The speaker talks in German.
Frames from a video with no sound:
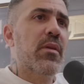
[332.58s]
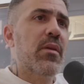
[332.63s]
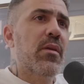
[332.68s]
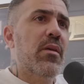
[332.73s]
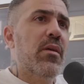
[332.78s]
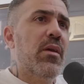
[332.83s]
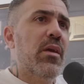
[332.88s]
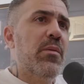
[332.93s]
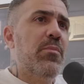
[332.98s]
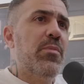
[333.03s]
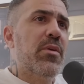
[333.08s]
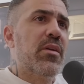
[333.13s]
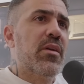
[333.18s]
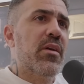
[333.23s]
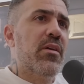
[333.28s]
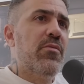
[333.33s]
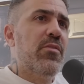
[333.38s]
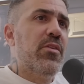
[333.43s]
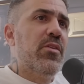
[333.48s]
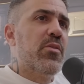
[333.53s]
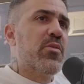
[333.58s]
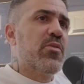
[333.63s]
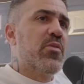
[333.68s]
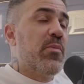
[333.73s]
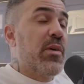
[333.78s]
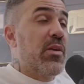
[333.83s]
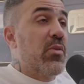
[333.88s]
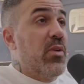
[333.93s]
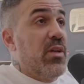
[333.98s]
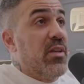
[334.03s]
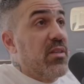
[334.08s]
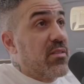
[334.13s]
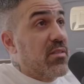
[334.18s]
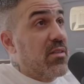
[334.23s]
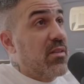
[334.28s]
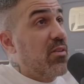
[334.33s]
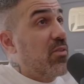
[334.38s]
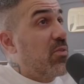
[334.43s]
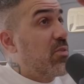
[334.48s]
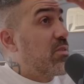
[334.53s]
ABK-Video zu
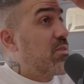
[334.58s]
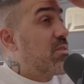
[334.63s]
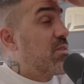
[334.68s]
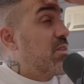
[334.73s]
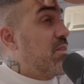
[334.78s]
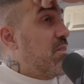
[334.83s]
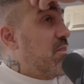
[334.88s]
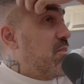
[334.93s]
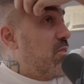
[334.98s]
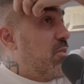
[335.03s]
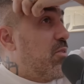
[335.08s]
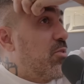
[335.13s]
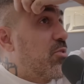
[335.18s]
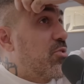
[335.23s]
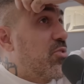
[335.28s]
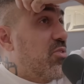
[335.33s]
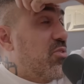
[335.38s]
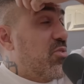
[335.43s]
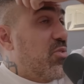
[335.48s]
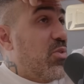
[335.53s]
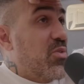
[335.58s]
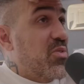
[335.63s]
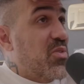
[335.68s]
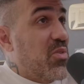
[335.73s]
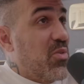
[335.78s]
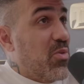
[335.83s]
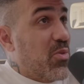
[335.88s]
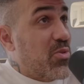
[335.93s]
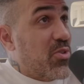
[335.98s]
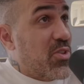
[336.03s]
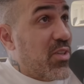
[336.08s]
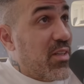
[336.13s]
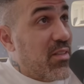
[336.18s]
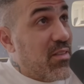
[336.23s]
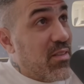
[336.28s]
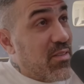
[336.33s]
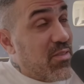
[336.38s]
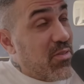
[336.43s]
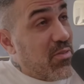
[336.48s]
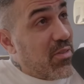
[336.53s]
Manuelsen, Jungs, das ist doch auch schon so ausgelutscht,
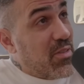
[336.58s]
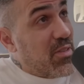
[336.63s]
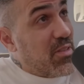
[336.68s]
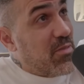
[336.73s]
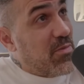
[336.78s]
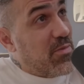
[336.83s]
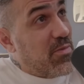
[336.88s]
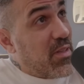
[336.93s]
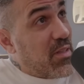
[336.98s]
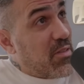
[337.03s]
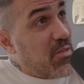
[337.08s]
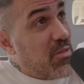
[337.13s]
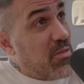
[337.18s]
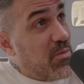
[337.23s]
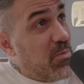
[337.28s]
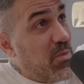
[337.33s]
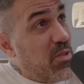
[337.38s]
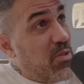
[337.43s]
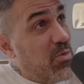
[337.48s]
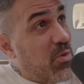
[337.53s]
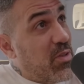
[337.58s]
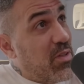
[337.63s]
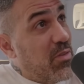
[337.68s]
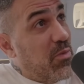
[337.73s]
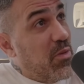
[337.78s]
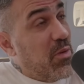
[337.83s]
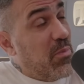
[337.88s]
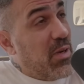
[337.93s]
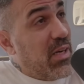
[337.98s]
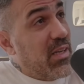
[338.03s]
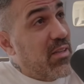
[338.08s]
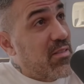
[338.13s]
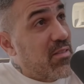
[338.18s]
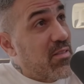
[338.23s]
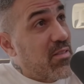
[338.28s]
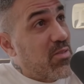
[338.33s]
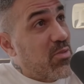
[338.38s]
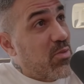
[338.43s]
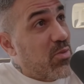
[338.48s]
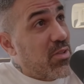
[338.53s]
Alter. So. Und ich, also ich, mich huckt irgendwie beides
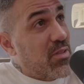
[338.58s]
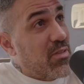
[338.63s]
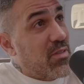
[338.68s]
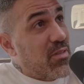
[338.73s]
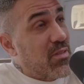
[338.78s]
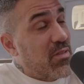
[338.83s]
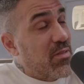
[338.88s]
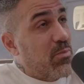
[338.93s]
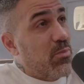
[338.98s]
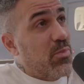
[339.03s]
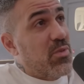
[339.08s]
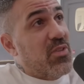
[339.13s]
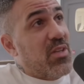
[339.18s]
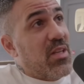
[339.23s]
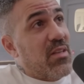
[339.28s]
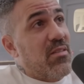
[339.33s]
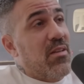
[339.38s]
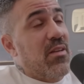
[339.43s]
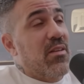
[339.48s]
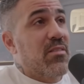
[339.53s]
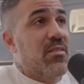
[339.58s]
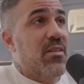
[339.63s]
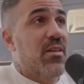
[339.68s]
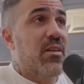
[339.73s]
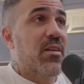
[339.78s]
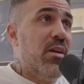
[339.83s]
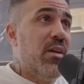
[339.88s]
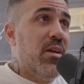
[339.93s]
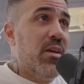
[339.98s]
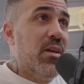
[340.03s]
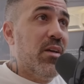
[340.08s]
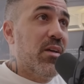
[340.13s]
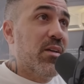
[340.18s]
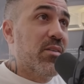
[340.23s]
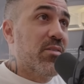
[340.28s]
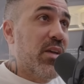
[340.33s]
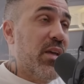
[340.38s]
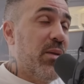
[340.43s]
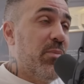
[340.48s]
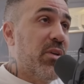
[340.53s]
nicht so richtig, muss ich ganz ehrlich sagen.
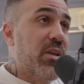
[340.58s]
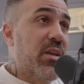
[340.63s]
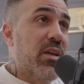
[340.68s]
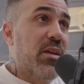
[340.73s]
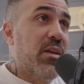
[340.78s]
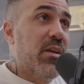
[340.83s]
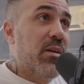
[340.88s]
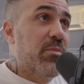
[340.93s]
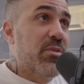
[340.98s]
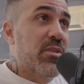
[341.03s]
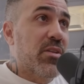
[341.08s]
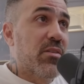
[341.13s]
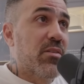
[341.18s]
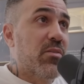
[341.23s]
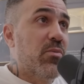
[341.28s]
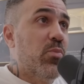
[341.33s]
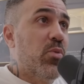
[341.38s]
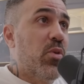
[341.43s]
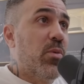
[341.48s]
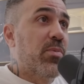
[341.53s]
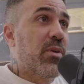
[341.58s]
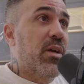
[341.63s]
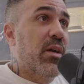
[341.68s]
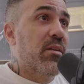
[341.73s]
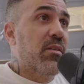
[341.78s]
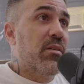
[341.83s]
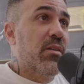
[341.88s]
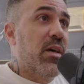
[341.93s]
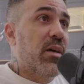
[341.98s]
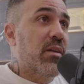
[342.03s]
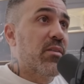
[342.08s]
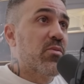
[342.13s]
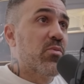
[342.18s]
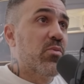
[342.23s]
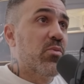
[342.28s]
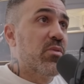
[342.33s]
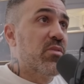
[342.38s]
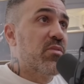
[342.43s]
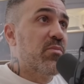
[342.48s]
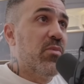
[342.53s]
Also ABK habe ich halt überhaupt keinen Draht
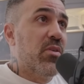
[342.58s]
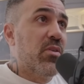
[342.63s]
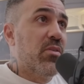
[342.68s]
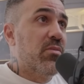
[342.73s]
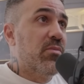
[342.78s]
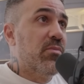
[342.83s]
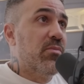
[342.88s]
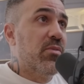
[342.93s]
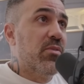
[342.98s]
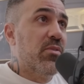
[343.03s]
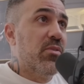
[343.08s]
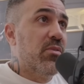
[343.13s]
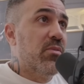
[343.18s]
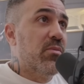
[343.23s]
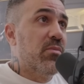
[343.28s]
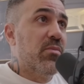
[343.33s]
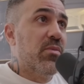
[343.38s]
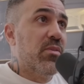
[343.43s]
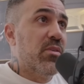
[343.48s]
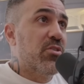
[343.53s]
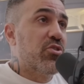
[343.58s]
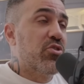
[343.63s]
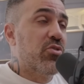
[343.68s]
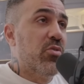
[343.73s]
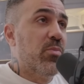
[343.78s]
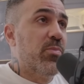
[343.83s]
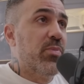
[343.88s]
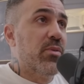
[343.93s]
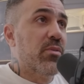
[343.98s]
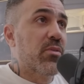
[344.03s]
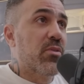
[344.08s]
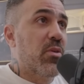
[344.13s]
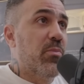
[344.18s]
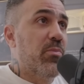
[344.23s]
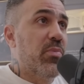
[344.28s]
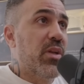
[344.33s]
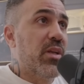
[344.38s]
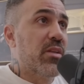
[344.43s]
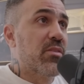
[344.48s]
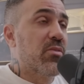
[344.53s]
zu, ist mir auch äh, Schnuppe
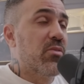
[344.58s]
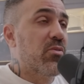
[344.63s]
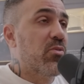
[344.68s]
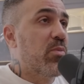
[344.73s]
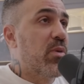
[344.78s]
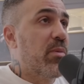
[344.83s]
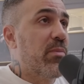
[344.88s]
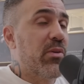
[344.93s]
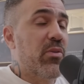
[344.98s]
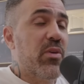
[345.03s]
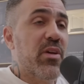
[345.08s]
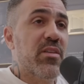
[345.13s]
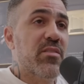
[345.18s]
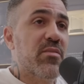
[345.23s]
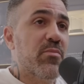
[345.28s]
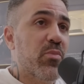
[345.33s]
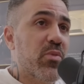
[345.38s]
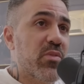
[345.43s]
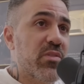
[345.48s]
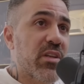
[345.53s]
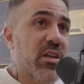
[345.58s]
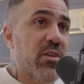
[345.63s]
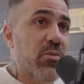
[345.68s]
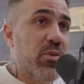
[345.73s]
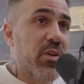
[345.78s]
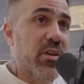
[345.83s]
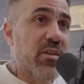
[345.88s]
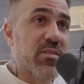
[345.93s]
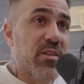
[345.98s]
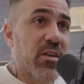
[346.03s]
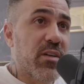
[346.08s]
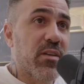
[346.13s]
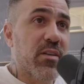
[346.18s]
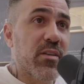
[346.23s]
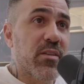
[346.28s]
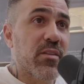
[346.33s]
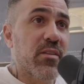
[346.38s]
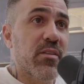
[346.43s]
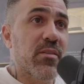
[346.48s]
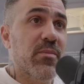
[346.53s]
komplett und über Manuelsen muss ich ja wohl nichts sagen,
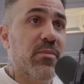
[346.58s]
Alter.